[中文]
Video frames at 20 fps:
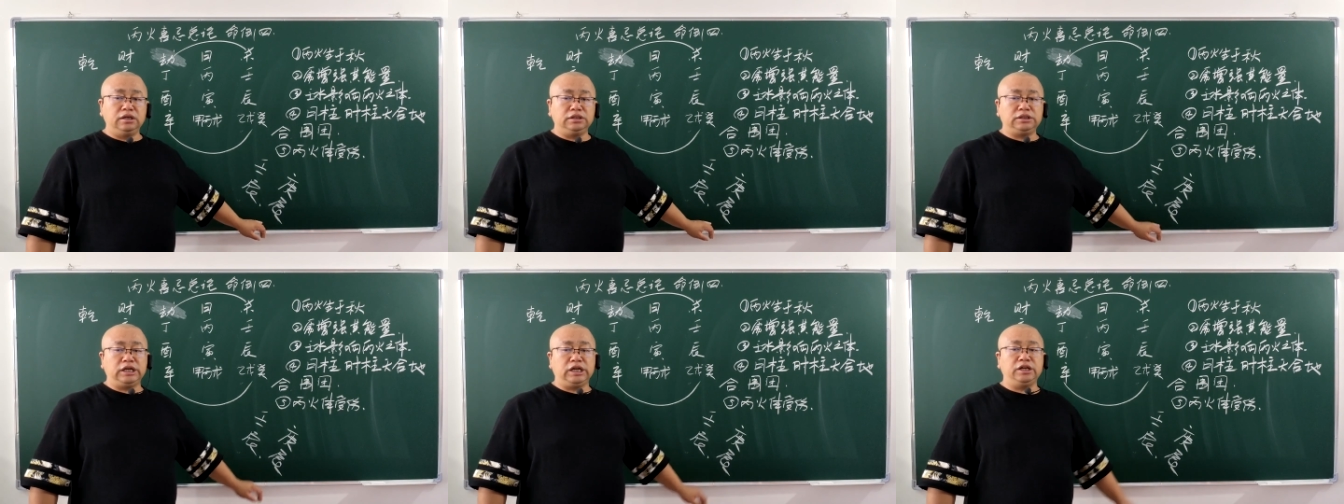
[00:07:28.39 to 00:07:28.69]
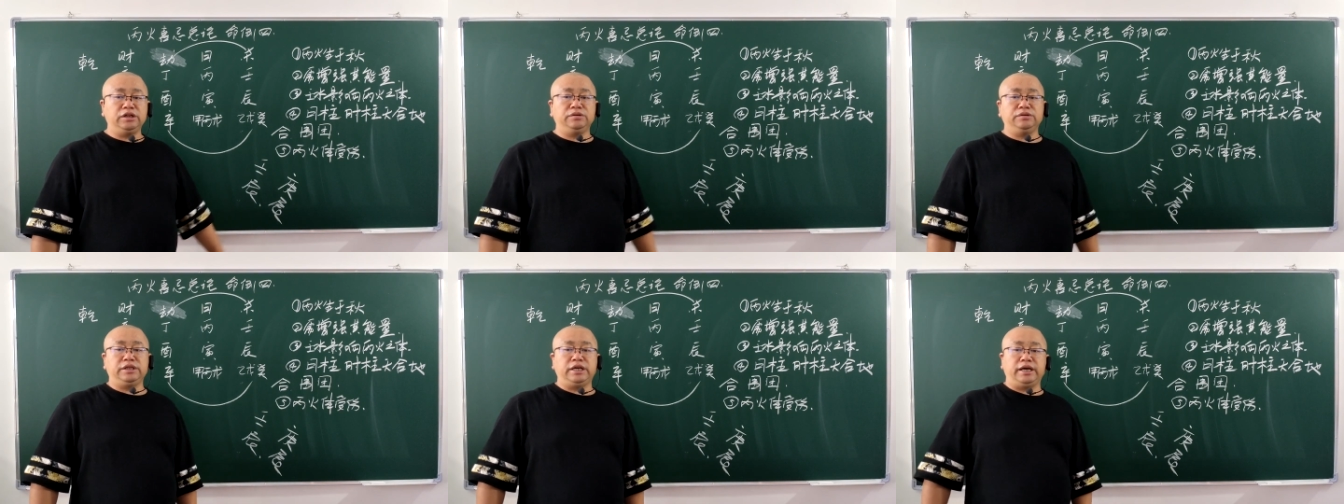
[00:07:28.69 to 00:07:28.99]
在
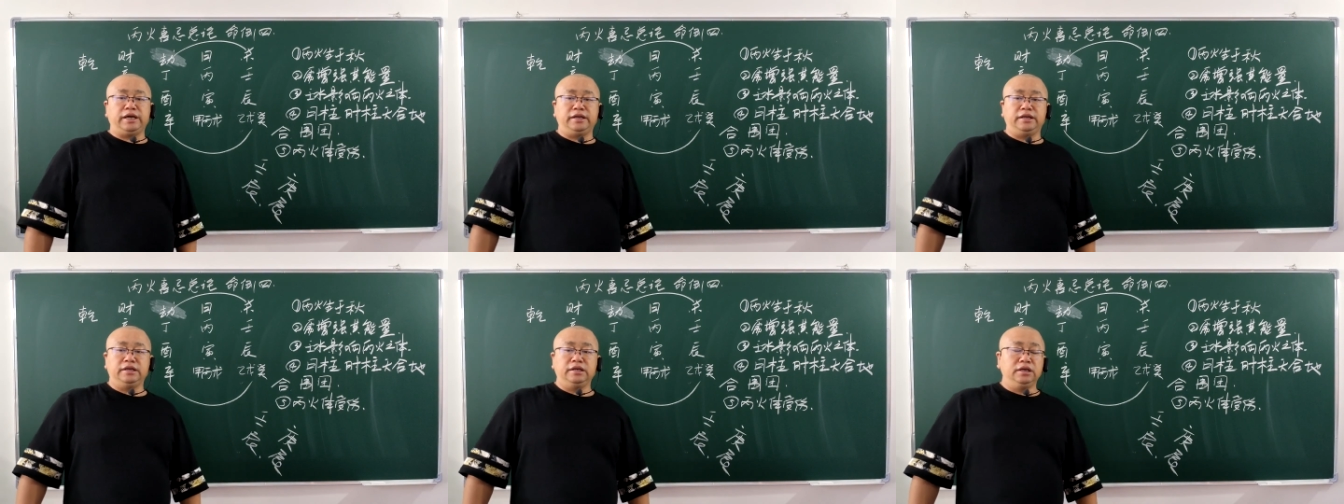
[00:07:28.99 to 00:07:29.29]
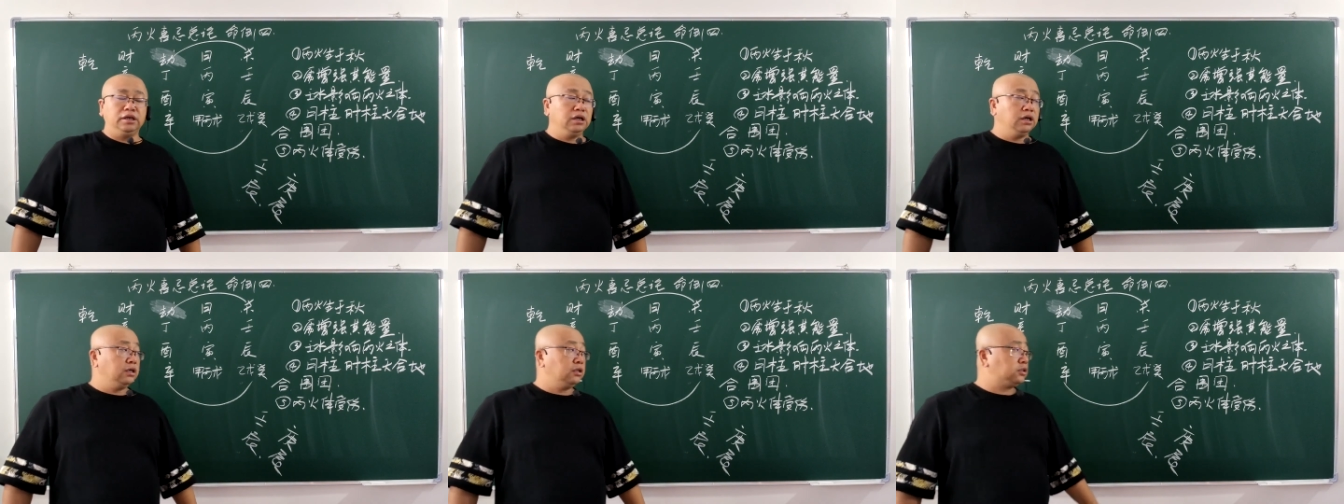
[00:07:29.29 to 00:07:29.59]
原命局
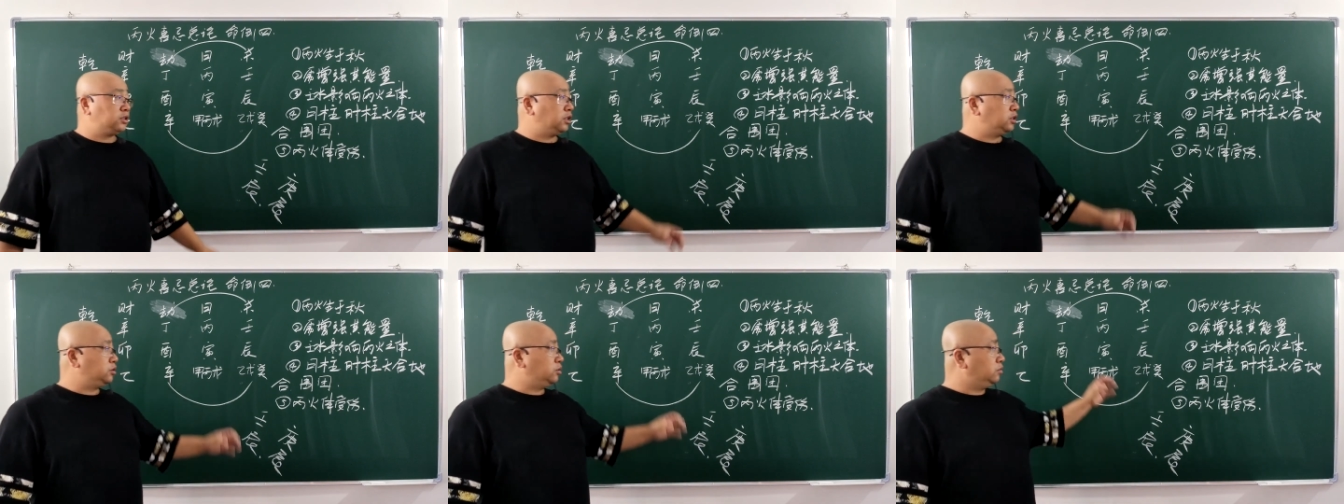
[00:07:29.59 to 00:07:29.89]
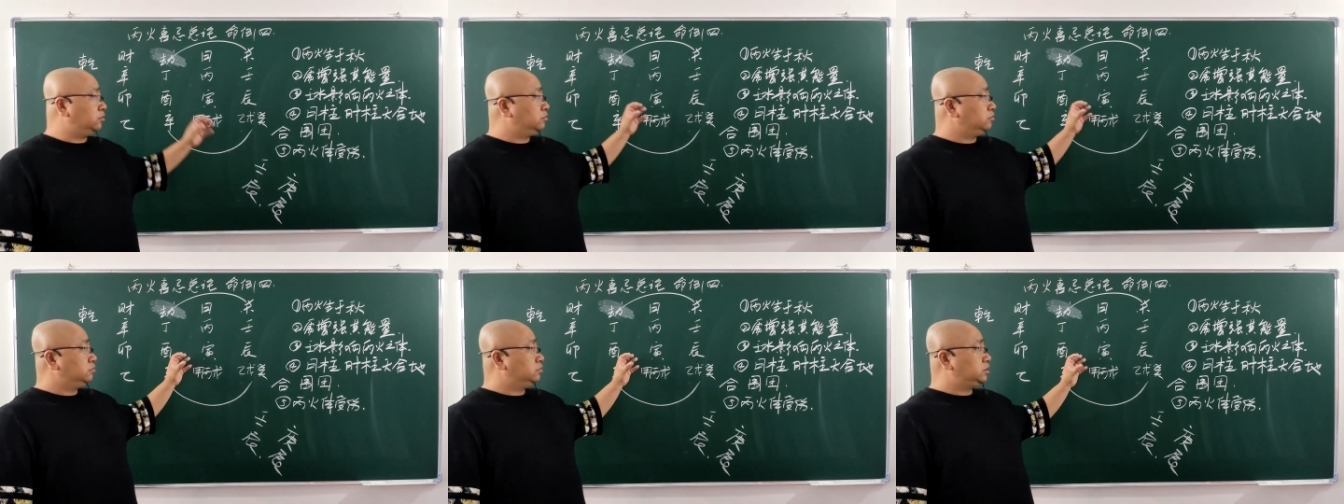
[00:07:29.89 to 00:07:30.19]
中隐
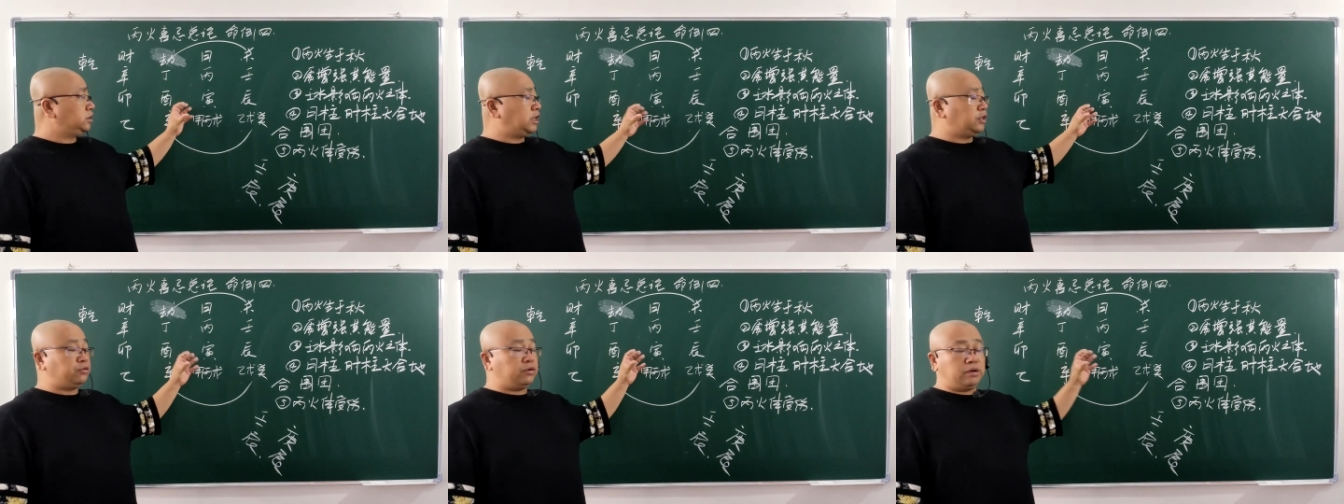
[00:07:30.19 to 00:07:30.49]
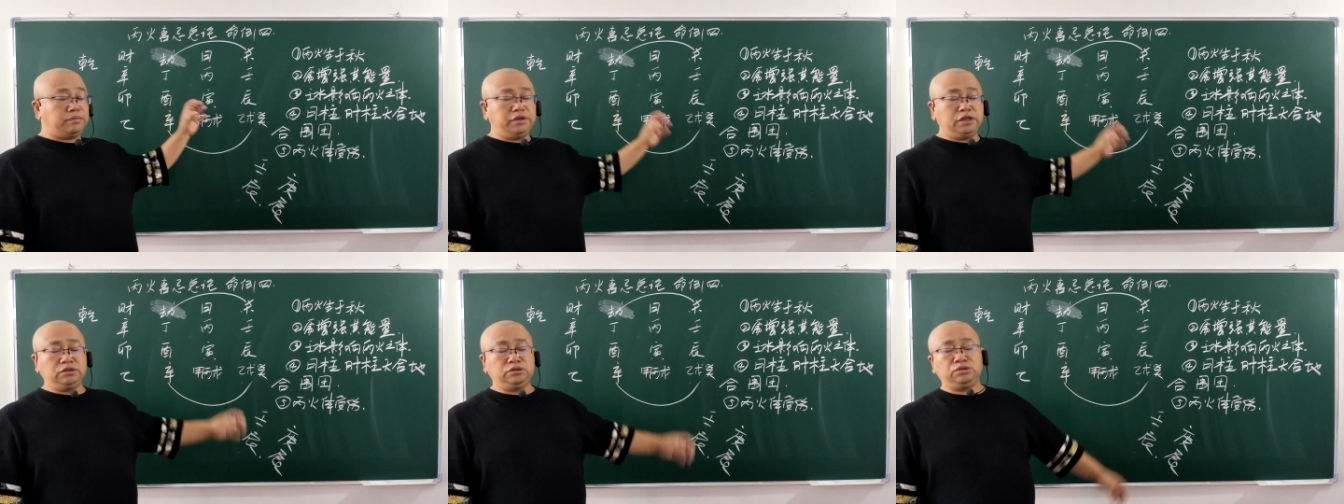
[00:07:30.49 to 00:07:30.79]
藏的灾
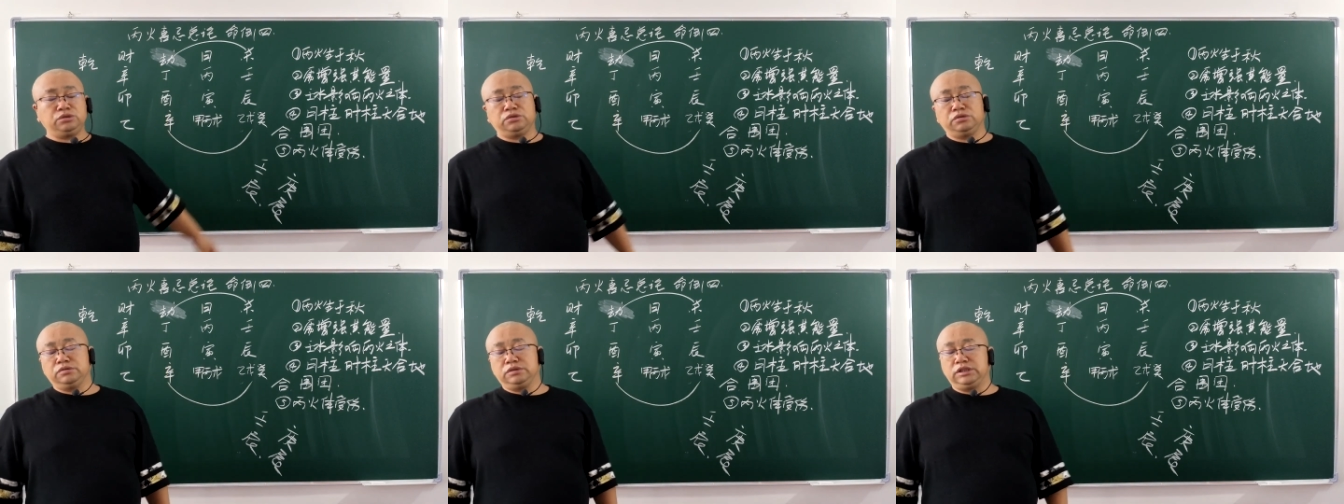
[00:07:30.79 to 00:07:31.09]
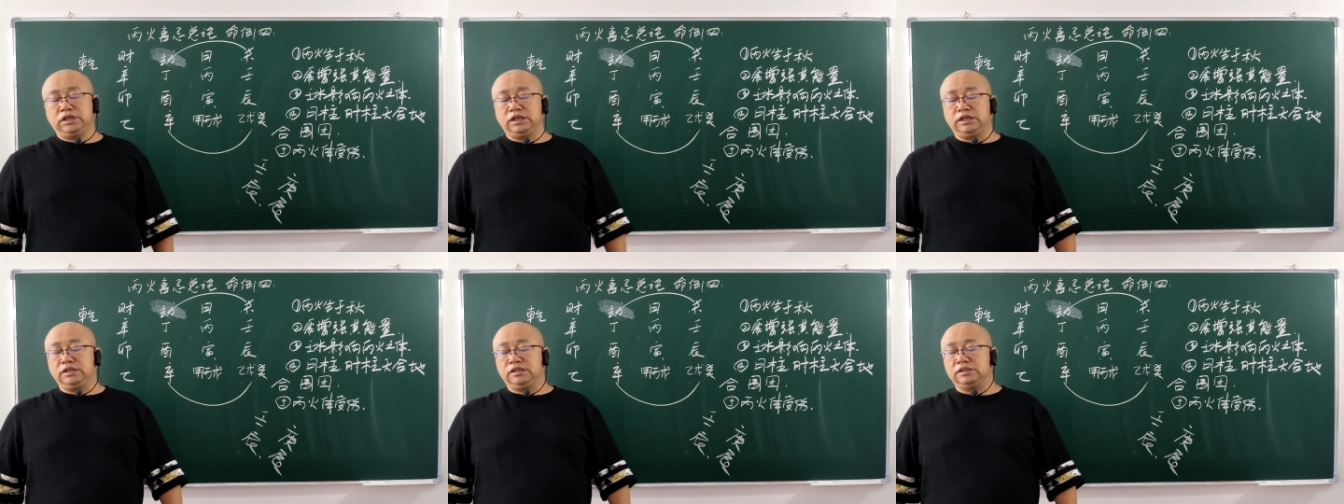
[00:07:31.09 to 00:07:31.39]
难信息
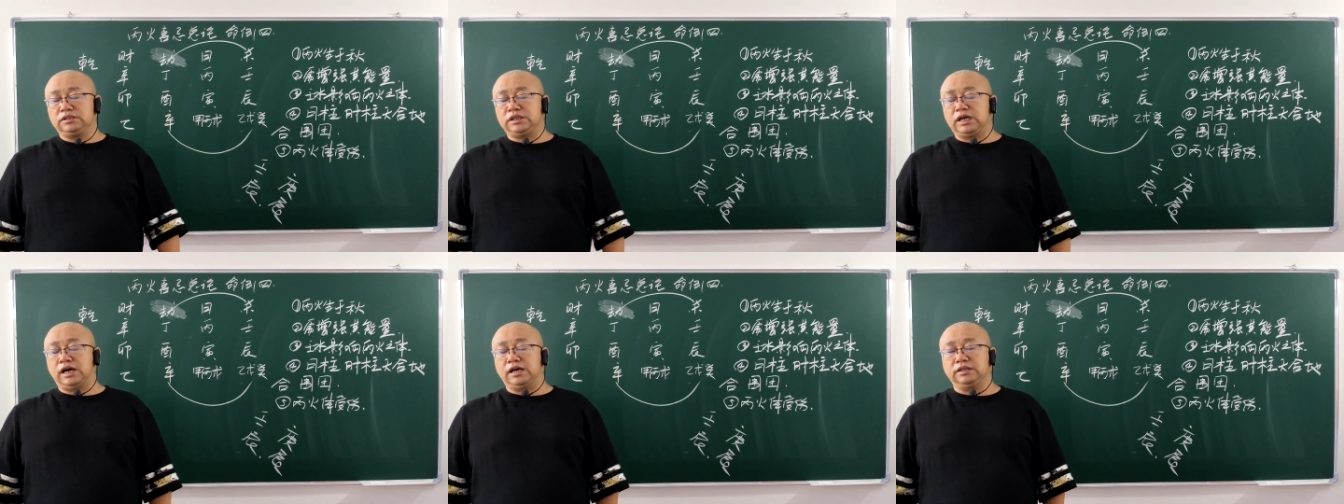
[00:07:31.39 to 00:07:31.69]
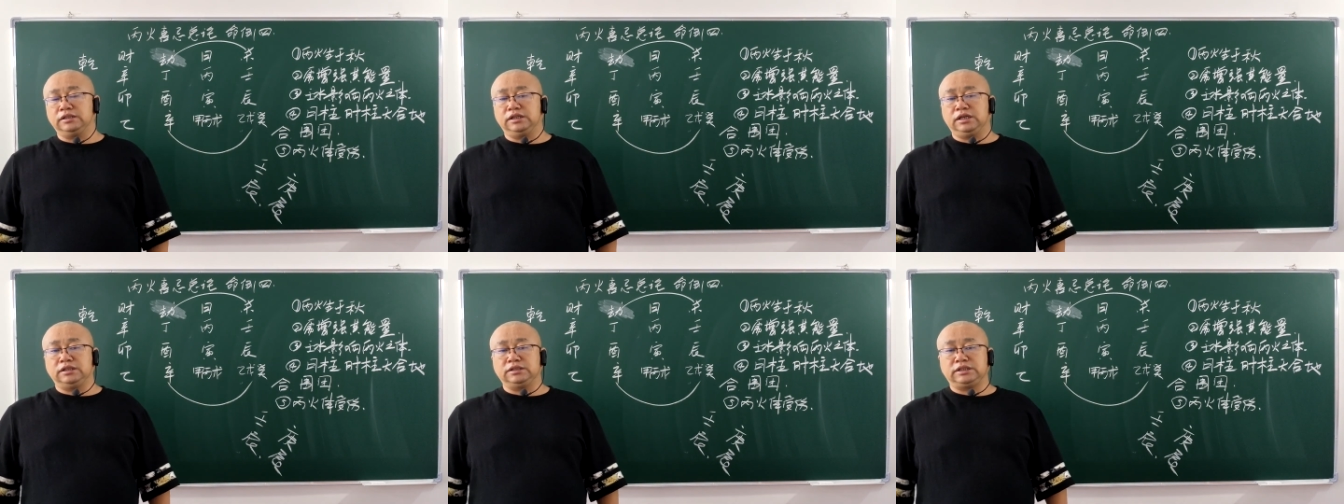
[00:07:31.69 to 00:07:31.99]
彻底被引发。